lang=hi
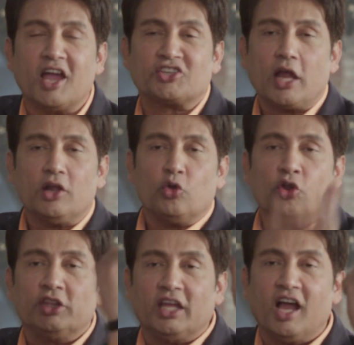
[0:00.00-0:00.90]
अचानक
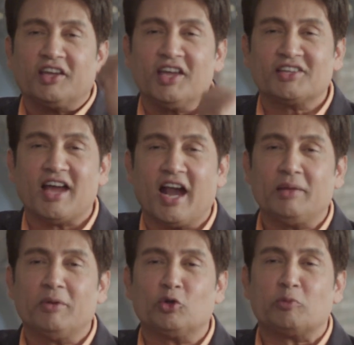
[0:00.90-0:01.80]
उन्होंने देखा कि एक झाड़ी
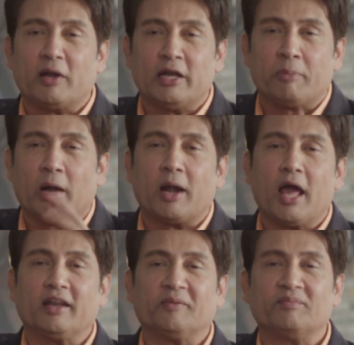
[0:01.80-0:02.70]
में कुछ पन्ने फड़फड़ा रहे